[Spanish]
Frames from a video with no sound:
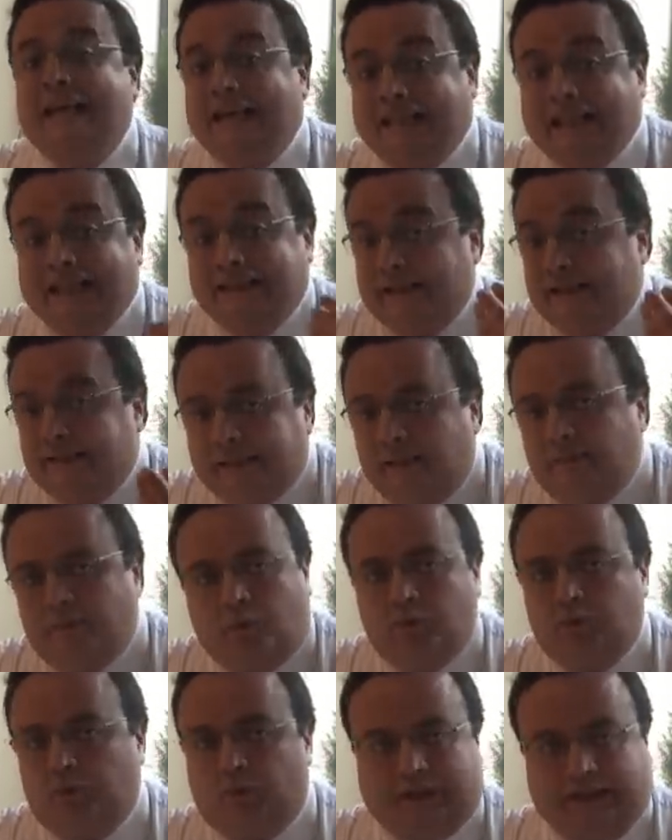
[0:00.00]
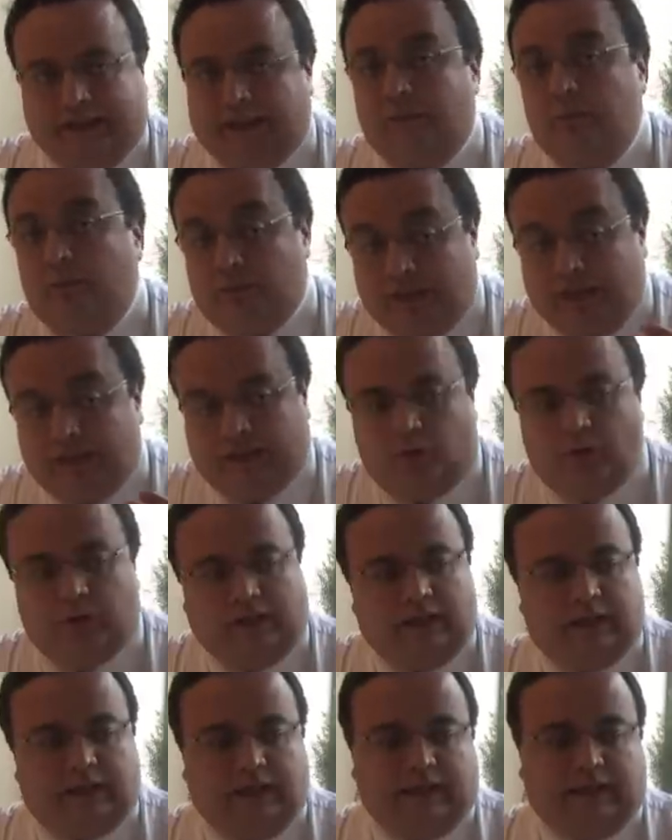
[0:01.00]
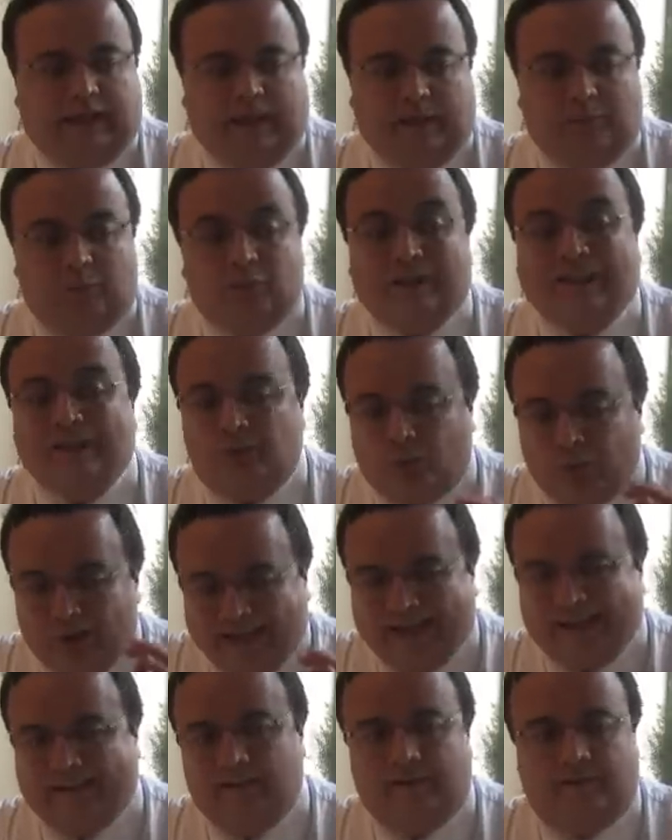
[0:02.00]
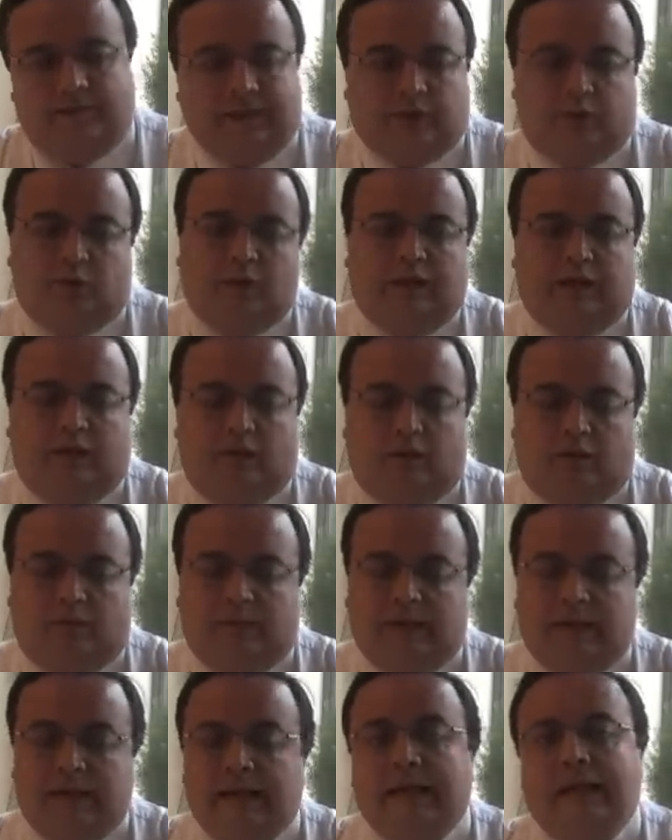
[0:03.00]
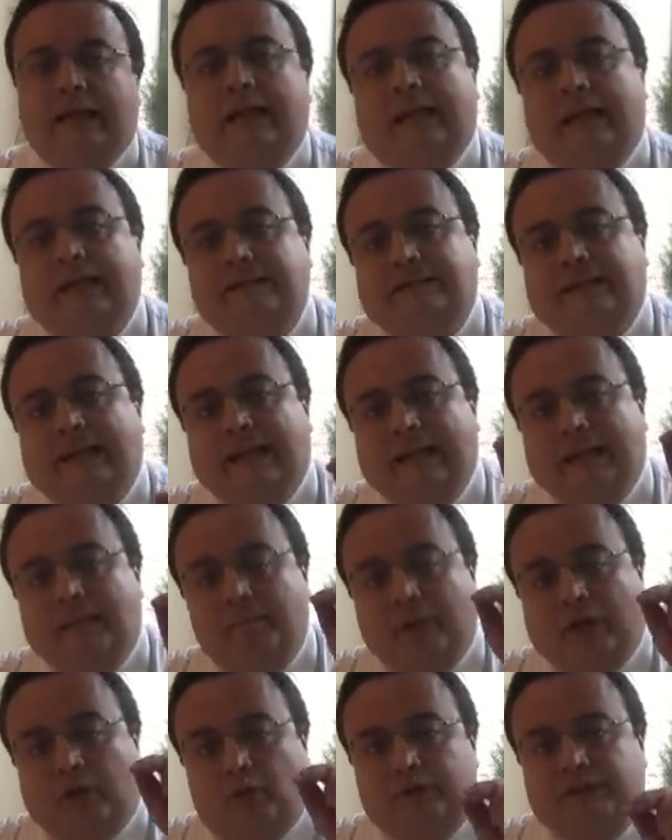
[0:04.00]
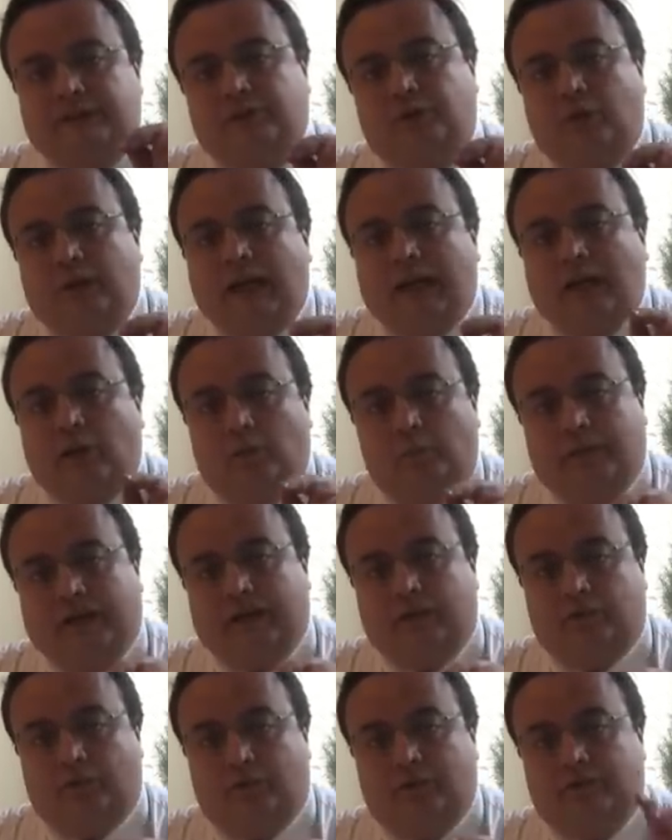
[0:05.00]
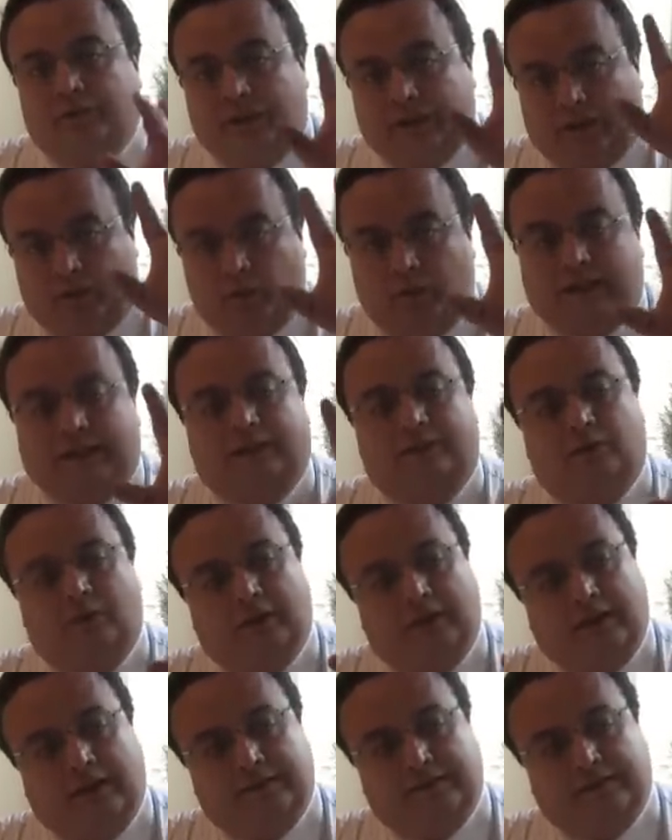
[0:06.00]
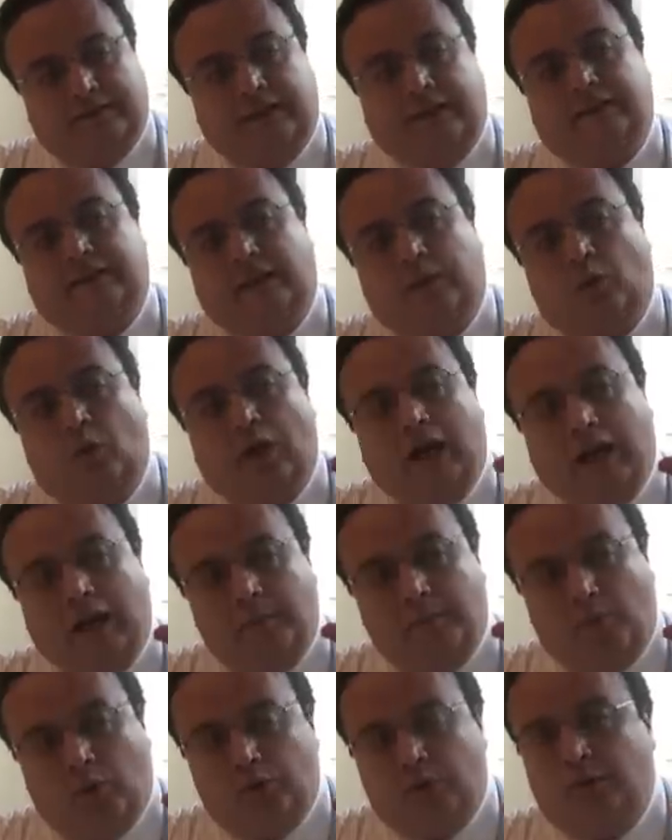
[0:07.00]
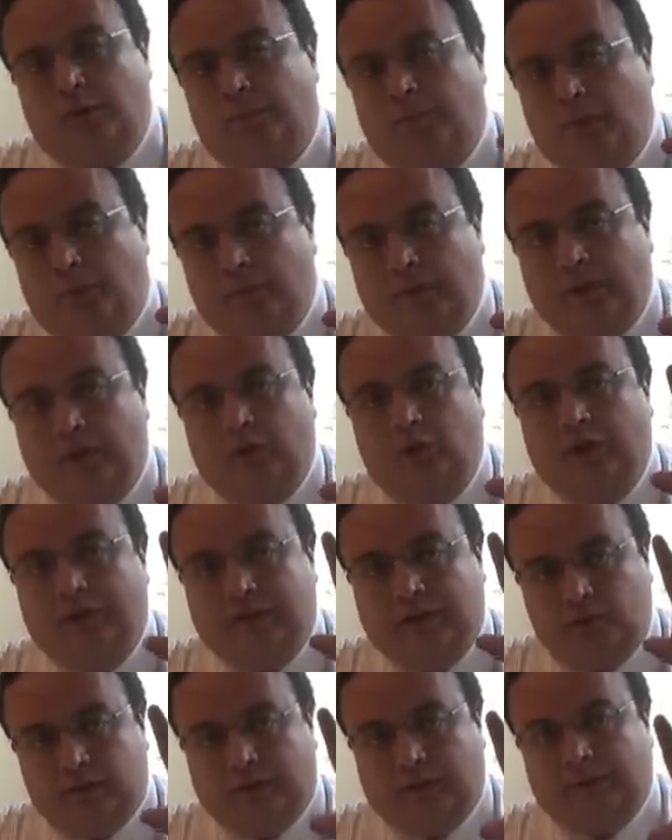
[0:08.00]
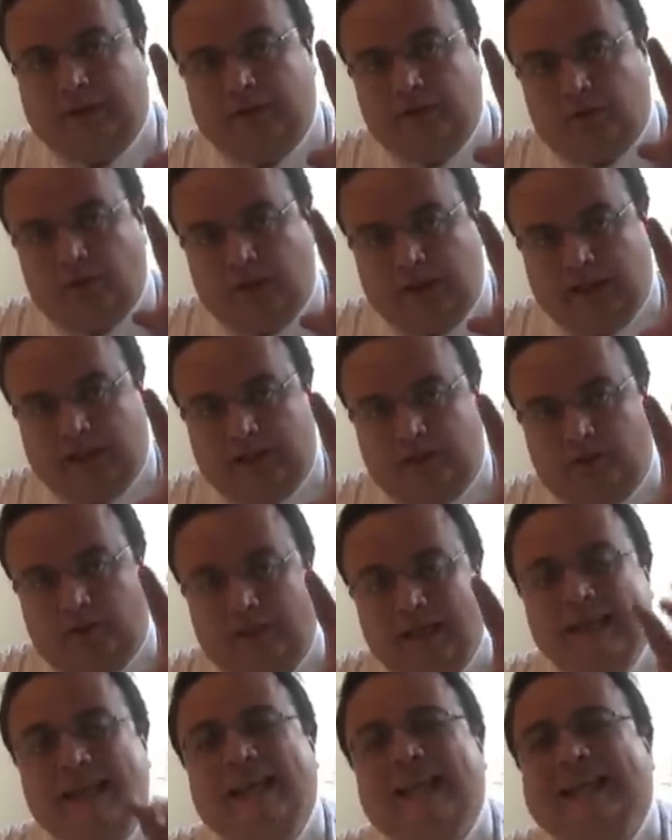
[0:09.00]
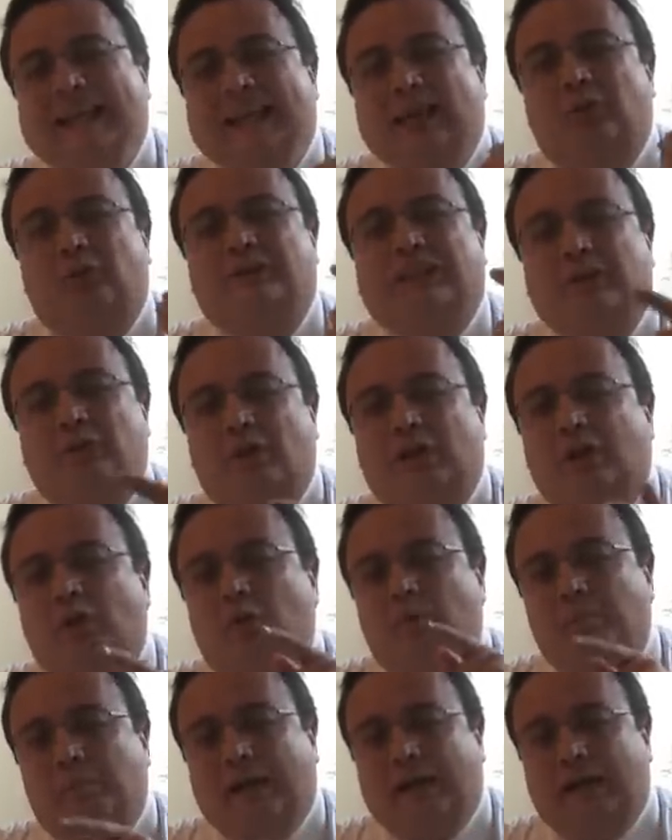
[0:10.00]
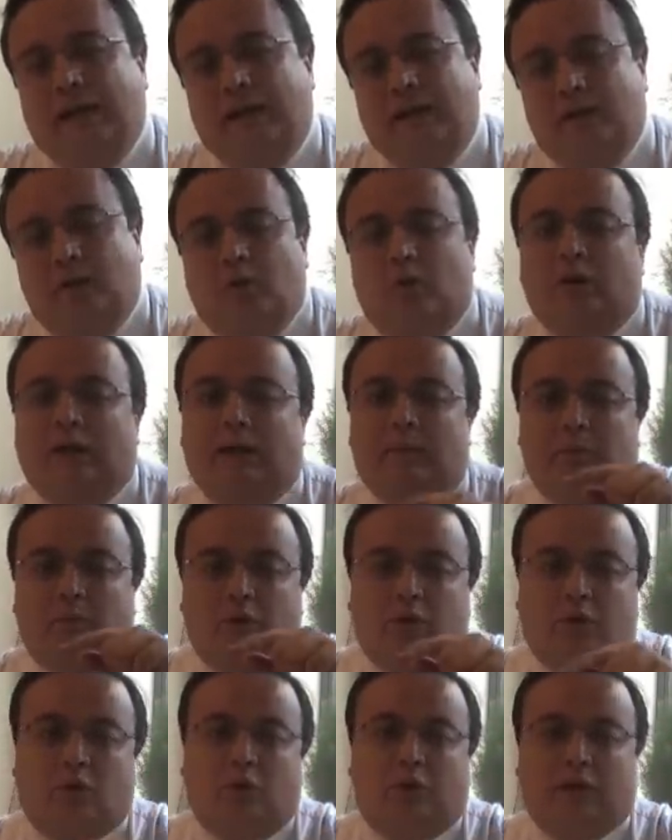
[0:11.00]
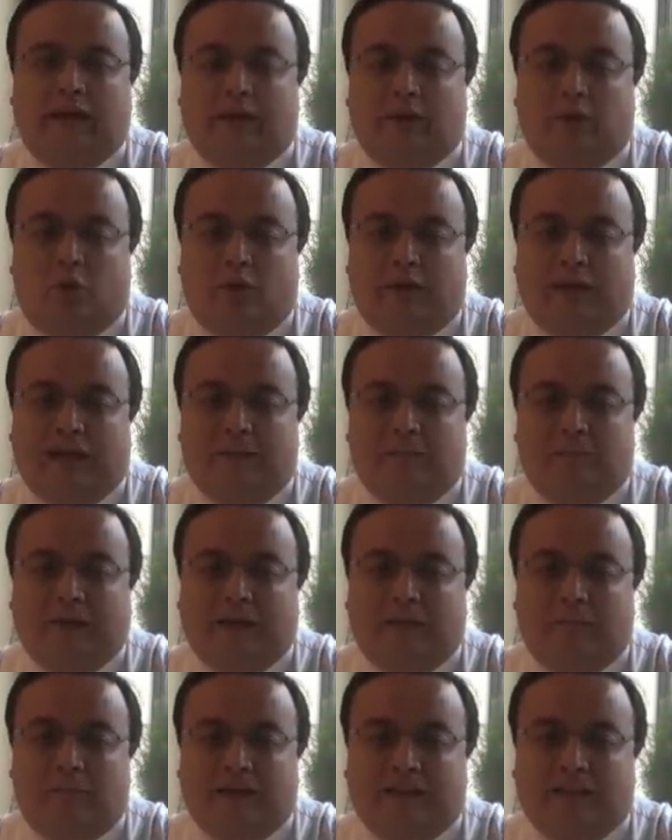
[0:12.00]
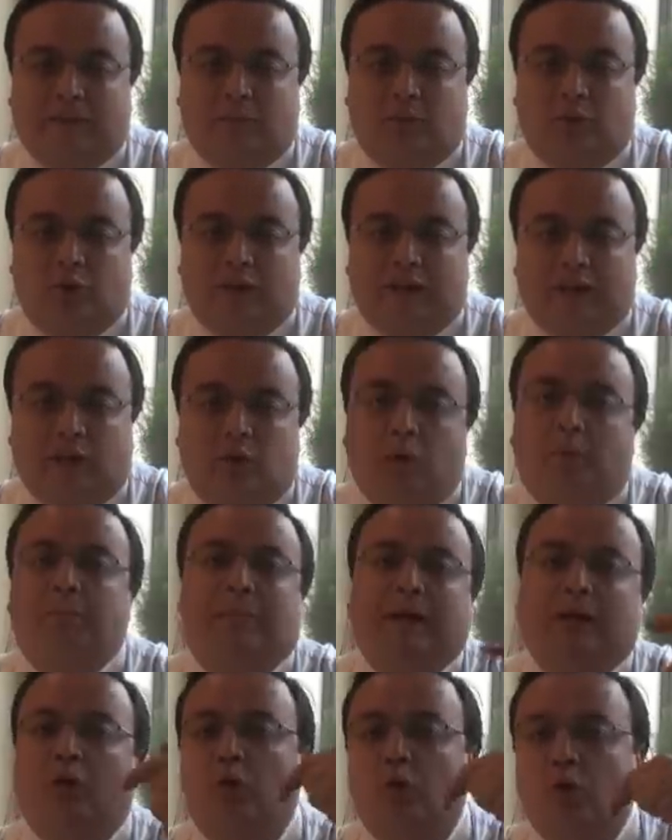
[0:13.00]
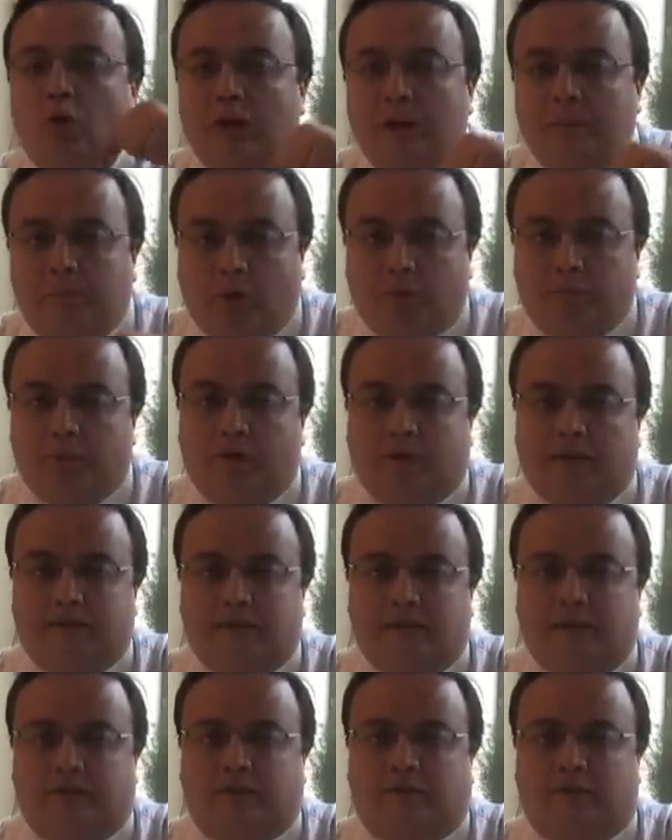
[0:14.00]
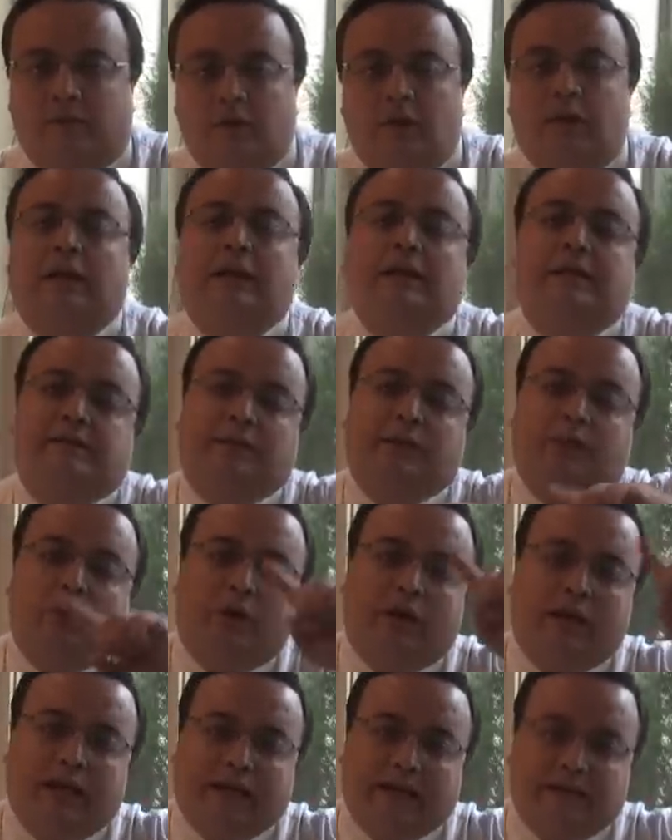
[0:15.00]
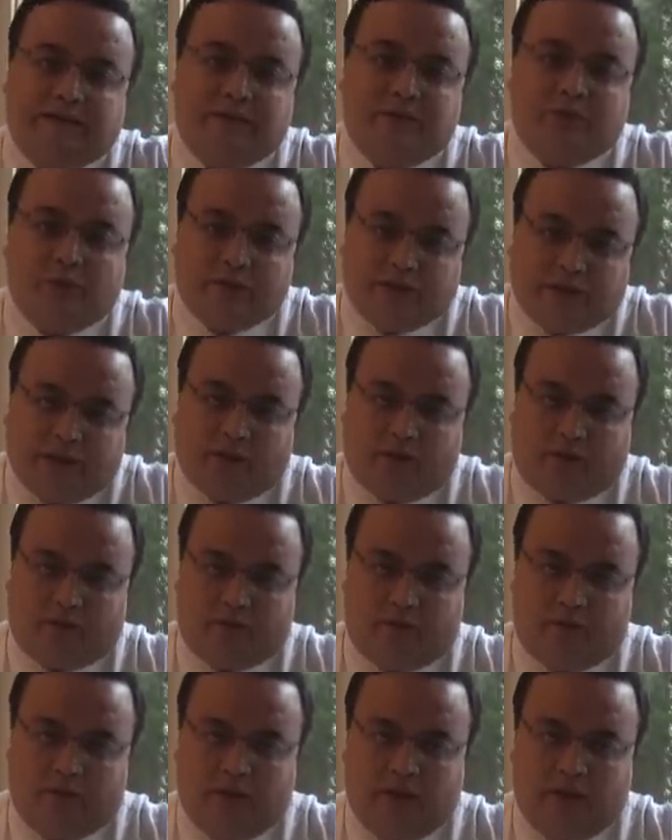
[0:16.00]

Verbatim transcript: Y el tercer punto que digamos que creo que, que creemos que es un gran defecto de la norma es que me condiciona la comparación, si recuerdan, yo les decía, tengo el monto promedio de endeudamiento del año y lo tengo que comparar con, el, con, el, con el, mi patrimonio líquido, pero no del propio ejercicio, sino del ejercicio anterior.